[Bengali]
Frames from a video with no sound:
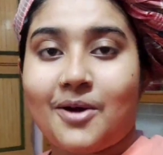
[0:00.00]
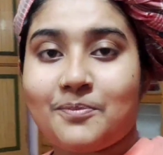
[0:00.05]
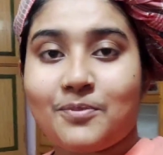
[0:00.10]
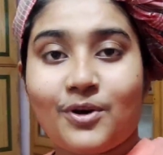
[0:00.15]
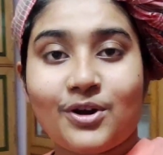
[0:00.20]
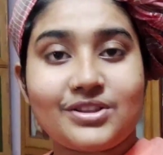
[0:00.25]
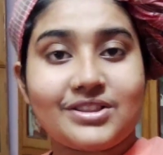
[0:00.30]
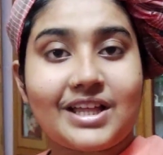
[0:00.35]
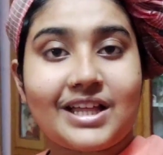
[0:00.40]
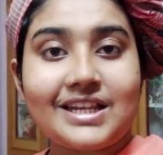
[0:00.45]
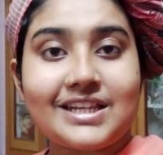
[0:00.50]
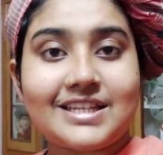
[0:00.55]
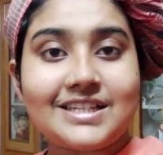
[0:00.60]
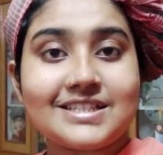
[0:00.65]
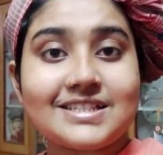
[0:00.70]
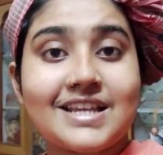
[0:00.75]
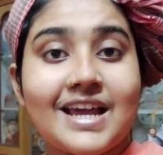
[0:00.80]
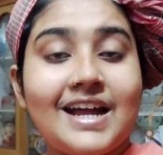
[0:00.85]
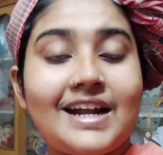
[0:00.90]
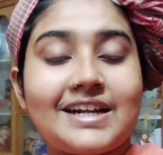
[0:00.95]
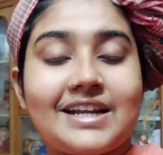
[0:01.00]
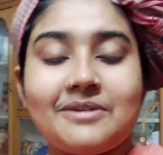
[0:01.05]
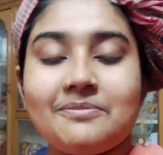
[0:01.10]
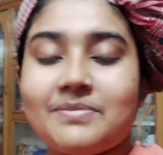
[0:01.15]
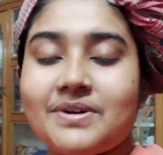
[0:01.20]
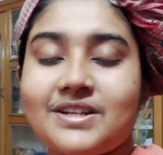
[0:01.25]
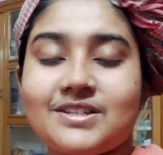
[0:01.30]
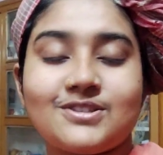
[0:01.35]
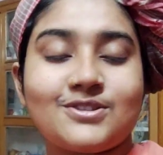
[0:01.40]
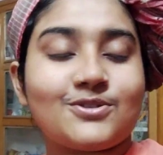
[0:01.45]
পঁয়তাল্লিশ
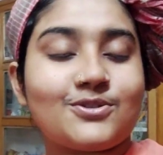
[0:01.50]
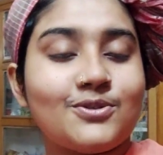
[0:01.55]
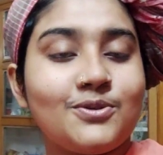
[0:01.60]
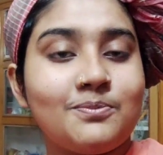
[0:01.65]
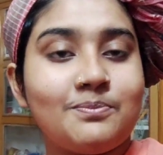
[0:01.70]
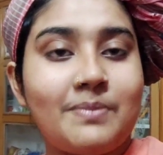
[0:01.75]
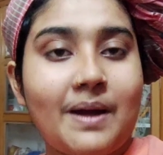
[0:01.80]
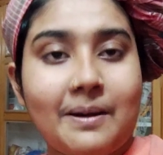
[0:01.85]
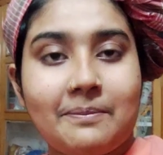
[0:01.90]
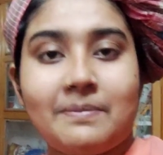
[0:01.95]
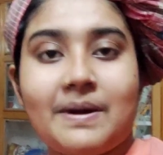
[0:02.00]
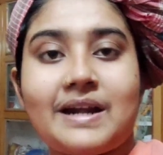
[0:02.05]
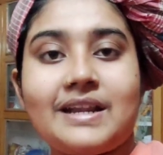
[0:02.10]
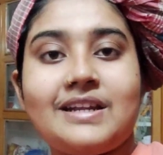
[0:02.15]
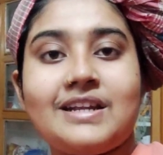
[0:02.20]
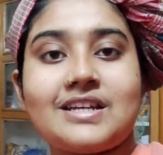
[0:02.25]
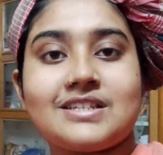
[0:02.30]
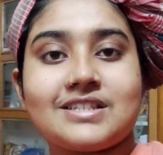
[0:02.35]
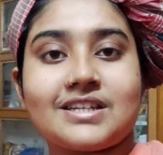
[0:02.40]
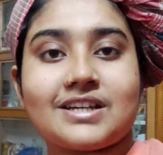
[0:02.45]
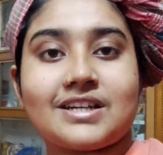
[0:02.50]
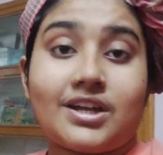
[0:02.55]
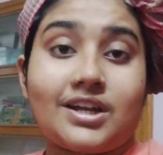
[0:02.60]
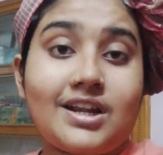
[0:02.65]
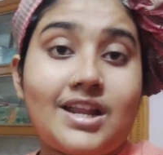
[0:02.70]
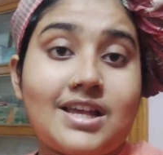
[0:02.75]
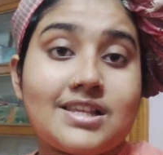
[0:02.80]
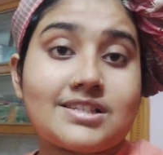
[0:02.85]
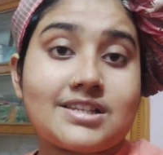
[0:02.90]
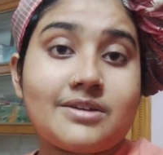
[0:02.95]
টেম্পারেচার কোনো ব্যাপারই না
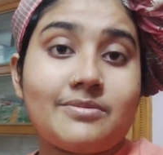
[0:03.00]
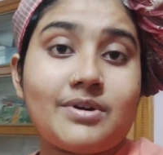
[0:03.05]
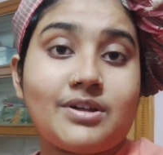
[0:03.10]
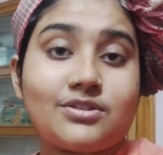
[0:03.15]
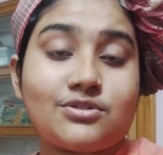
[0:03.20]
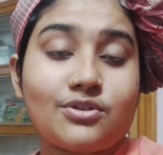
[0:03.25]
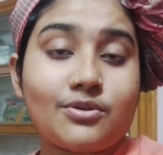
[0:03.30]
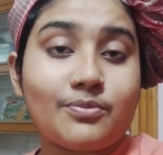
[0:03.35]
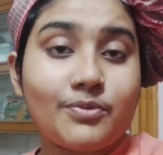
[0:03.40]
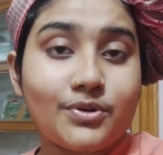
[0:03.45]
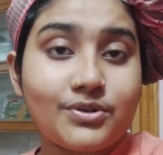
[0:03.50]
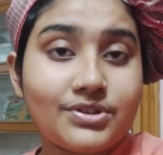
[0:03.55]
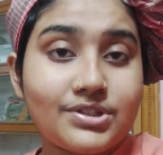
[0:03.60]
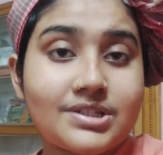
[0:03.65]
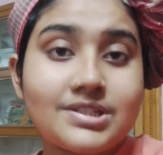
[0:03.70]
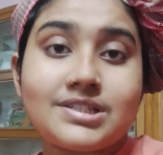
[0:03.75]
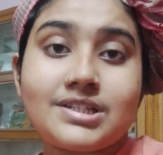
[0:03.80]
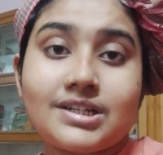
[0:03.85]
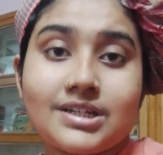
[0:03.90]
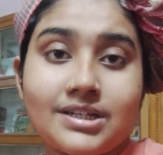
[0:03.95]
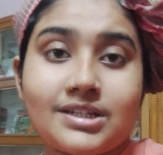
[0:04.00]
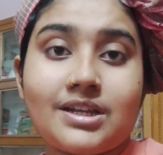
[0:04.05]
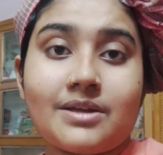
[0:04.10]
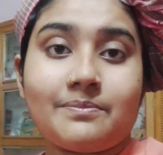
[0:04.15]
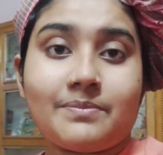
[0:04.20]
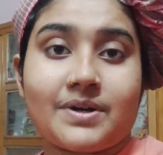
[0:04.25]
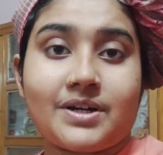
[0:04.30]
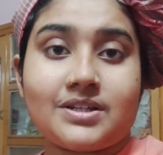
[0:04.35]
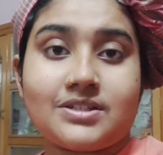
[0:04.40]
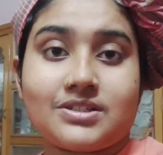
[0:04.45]
সেখানে আজকে মাত্র পঁয়ত্রিশ ডিগ্রি
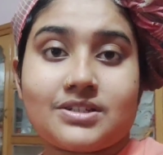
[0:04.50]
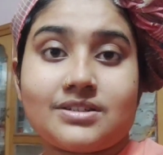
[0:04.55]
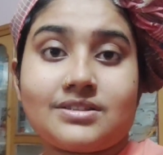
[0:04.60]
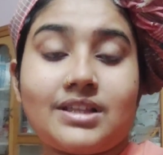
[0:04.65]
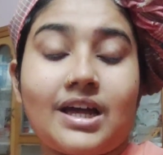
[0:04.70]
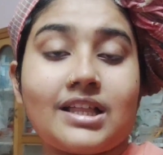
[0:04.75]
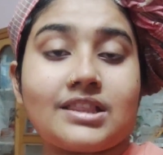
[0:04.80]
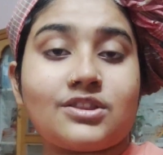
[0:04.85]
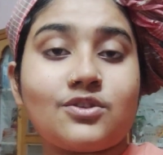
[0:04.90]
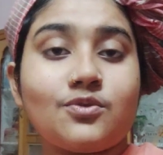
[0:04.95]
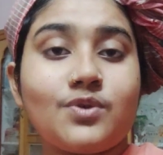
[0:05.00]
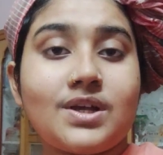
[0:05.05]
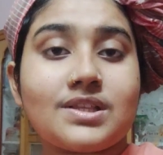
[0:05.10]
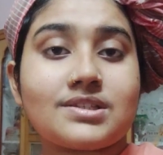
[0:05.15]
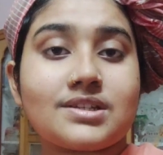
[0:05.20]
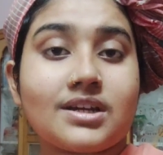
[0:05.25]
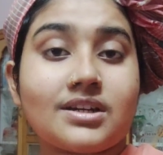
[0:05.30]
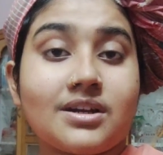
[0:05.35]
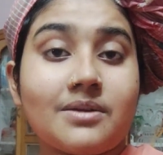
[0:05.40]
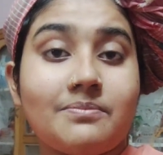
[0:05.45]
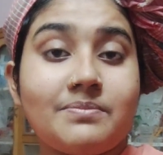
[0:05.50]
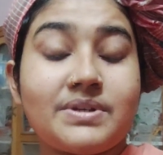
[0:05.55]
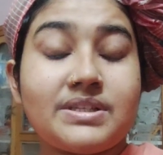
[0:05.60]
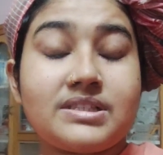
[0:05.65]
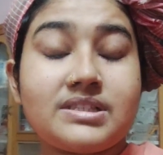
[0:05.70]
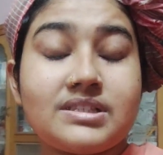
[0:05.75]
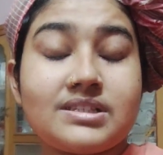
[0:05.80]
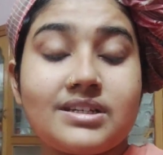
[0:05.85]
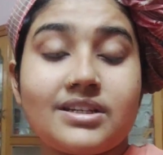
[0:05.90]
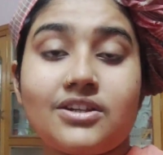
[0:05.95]
টেম্পারেচার তাতেও আজকে একটা
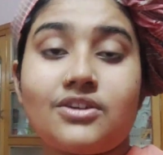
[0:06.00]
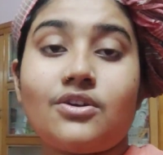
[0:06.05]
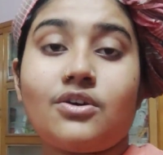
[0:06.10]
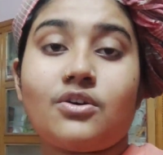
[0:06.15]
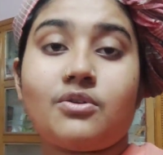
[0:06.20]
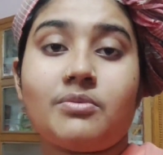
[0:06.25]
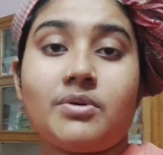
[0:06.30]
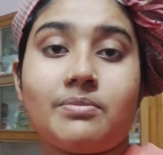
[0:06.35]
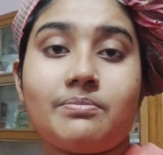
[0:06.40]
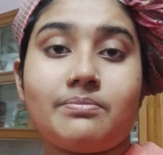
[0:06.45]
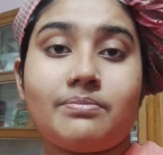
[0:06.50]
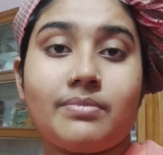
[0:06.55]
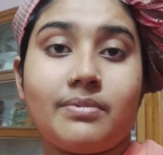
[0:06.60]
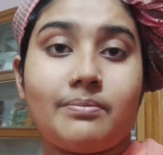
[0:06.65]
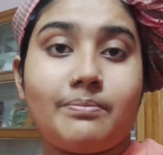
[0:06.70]
বিচ্ছিরি রকমের